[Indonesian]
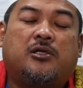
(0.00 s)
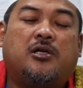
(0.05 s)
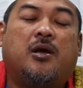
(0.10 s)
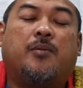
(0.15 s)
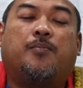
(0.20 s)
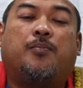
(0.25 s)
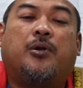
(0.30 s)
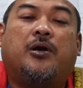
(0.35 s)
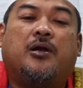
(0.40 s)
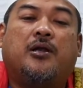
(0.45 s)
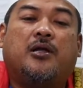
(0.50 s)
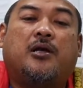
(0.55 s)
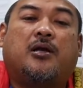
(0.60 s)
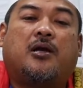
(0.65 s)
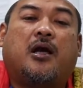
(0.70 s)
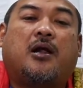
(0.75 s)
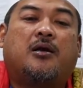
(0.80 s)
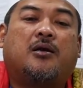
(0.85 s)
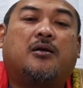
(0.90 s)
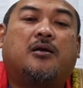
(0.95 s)
Dia
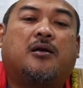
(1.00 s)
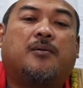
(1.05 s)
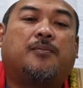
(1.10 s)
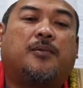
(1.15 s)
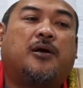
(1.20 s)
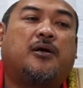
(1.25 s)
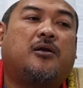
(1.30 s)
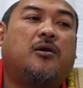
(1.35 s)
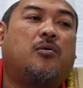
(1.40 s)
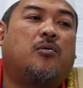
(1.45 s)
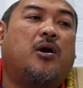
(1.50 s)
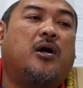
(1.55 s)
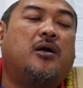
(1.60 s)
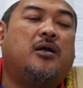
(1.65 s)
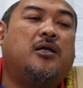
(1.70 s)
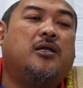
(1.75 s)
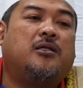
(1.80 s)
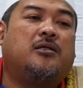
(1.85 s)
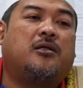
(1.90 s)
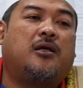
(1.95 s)
berikan kepada
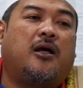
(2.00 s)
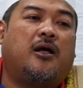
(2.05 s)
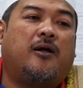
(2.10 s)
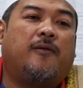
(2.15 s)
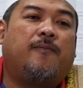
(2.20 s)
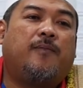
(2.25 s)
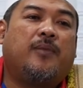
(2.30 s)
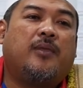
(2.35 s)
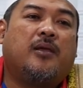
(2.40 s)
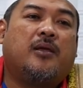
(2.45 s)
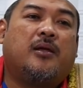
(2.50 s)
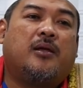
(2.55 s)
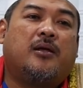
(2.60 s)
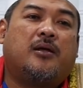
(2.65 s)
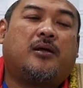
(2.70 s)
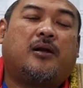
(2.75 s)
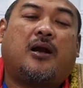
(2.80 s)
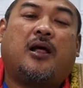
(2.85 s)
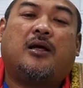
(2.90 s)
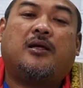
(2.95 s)
wanita
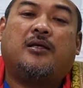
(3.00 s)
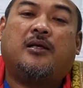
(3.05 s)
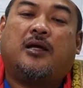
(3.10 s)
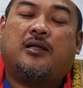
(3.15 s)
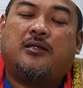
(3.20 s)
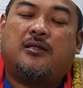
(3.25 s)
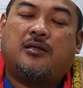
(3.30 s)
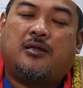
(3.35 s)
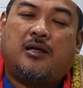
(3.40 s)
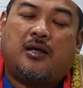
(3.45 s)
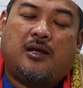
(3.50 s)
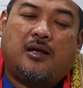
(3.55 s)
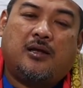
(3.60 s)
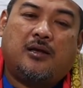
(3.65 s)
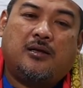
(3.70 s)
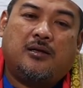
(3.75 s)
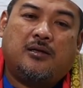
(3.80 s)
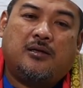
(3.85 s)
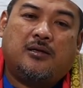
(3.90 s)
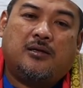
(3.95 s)
rakyatnya.
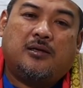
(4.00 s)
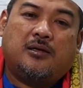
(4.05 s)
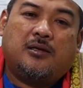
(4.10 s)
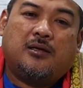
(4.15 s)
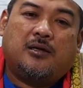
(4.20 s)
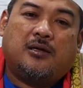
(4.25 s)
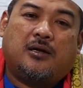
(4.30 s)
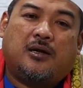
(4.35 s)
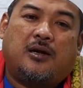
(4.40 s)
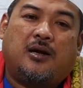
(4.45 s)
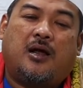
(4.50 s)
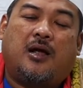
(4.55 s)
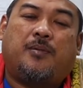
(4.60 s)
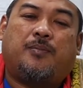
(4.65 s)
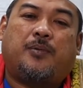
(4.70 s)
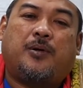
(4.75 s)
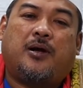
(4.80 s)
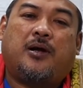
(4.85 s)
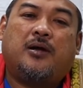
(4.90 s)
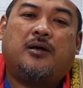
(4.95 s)

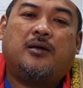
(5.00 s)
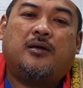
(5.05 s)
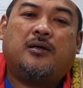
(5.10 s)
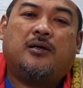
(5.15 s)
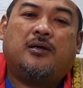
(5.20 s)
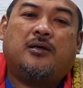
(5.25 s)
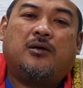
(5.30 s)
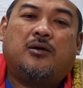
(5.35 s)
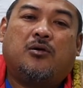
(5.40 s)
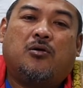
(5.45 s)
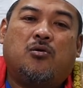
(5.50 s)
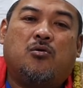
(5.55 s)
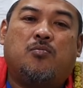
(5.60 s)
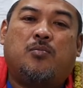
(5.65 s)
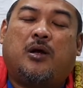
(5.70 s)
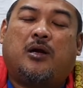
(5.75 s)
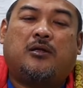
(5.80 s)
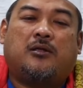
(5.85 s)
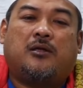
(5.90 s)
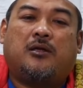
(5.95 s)
Kenapa?
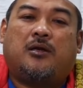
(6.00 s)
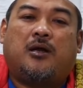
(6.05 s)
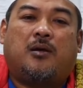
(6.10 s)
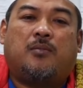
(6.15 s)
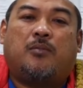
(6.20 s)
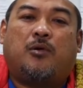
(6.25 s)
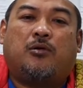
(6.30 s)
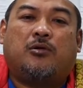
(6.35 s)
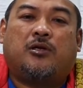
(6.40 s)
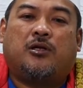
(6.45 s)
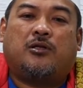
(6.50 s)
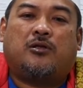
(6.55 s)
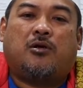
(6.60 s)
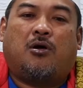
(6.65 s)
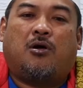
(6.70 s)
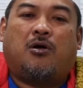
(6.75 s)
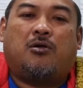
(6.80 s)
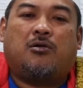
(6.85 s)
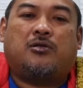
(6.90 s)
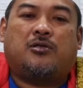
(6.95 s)
Umar tidak mau
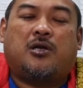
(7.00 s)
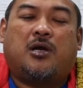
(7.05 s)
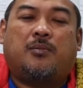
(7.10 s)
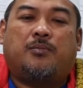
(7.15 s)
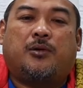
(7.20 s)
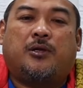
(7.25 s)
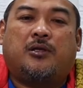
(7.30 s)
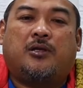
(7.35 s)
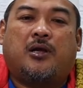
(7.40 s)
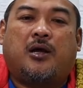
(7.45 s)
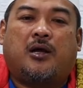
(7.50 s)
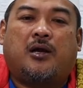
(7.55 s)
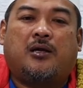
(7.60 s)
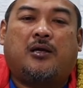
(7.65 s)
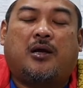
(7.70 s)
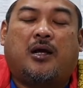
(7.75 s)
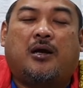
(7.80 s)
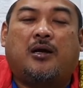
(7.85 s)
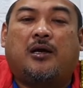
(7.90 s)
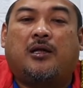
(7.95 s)
ditolong sahabat
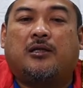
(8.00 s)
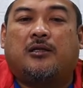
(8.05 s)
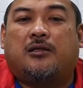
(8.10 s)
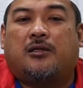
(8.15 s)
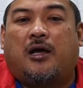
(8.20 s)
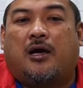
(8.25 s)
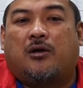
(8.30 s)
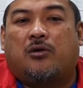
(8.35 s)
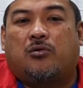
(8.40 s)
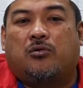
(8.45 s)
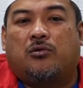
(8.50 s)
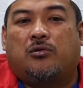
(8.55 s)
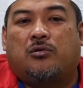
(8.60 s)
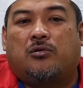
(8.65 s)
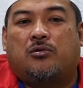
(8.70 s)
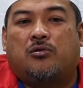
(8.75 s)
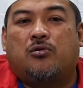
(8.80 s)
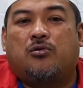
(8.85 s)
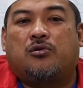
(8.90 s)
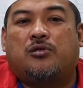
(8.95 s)
jangan karena
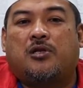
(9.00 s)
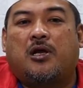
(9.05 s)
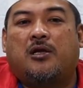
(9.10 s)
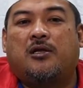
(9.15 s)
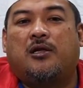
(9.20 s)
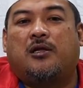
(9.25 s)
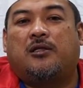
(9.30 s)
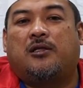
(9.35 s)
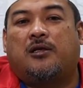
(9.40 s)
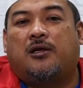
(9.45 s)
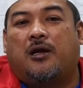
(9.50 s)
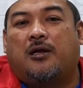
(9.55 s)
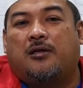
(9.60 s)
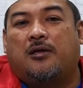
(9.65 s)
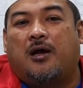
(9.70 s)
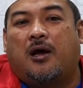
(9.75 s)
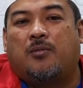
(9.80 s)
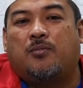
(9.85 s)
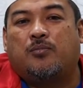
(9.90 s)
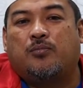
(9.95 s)
takut dosanya tidak
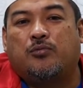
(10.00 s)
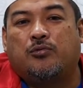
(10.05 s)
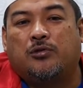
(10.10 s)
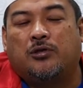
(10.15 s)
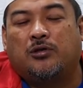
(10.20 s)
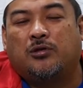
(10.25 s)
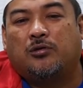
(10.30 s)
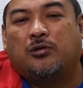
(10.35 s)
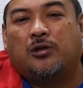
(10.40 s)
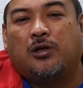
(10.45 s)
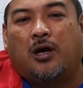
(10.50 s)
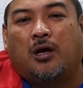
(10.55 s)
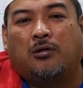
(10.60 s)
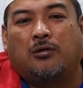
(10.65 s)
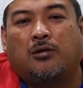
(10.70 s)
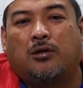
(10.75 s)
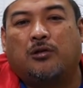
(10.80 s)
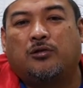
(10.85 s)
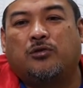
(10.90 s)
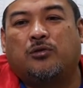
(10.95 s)
diampuni oleh
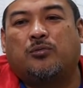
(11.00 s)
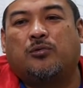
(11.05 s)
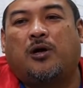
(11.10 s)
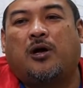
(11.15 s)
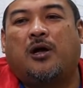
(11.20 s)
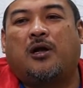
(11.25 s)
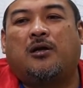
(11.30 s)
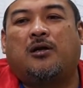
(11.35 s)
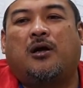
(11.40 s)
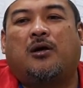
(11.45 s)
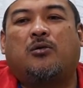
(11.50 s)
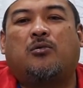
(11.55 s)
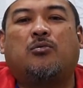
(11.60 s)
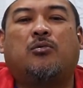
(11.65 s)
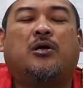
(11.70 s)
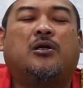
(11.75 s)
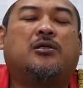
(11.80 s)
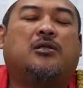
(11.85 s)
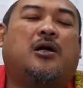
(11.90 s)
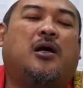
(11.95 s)
Allah Subhanahu
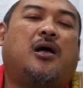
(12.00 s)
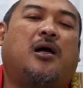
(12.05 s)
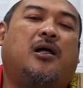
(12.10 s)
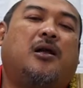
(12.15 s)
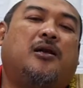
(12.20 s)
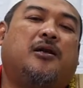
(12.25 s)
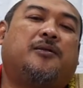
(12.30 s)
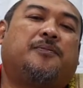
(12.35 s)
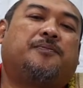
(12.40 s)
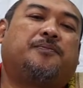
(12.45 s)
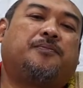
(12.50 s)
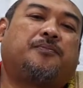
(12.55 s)
wa taala.